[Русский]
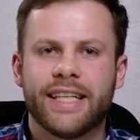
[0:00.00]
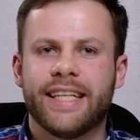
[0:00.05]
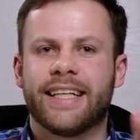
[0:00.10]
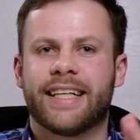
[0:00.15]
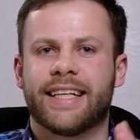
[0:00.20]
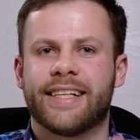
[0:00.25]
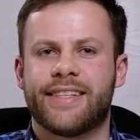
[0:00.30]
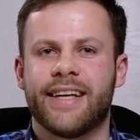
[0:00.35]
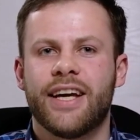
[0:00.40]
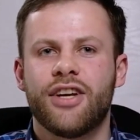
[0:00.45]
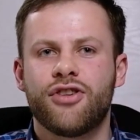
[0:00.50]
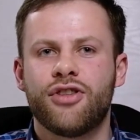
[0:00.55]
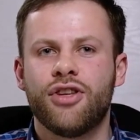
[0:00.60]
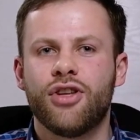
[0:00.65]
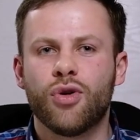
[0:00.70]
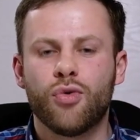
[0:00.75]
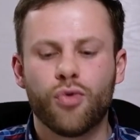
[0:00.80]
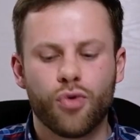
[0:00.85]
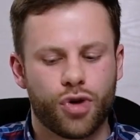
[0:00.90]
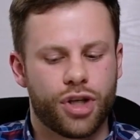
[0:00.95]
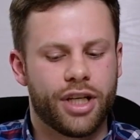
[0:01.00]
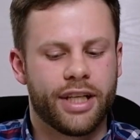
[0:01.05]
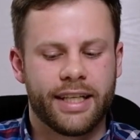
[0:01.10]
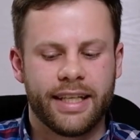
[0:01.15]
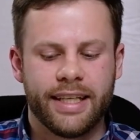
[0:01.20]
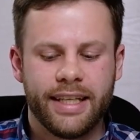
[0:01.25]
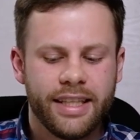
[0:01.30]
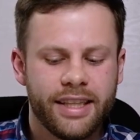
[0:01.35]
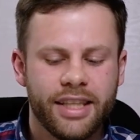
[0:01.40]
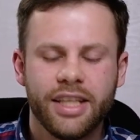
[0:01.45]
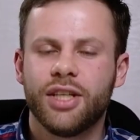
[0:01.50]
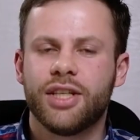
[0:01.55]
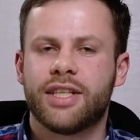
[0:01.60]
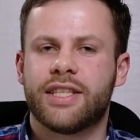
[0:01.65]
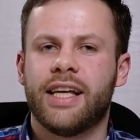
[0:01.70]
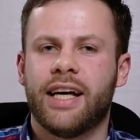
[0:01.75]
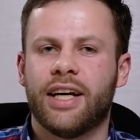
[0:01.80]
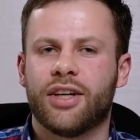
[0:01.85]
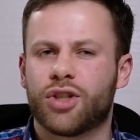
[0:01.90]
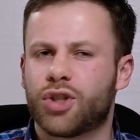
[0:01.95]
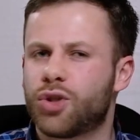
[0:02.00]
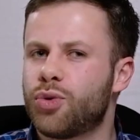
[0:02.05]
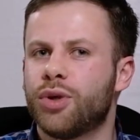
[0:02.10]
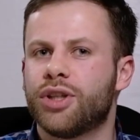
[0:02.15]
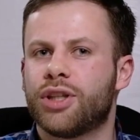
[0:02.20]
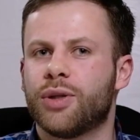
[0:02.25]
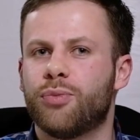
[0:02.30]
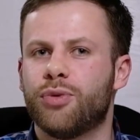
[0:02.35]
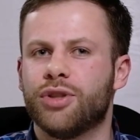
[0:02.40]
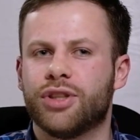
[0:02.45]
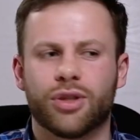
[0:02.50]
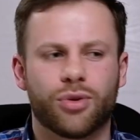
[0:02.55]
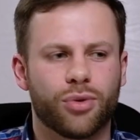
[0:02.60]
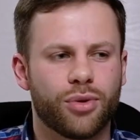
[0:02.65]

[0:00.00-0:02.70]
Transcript: и косячные наушники, и ты не знаешь, что это будет,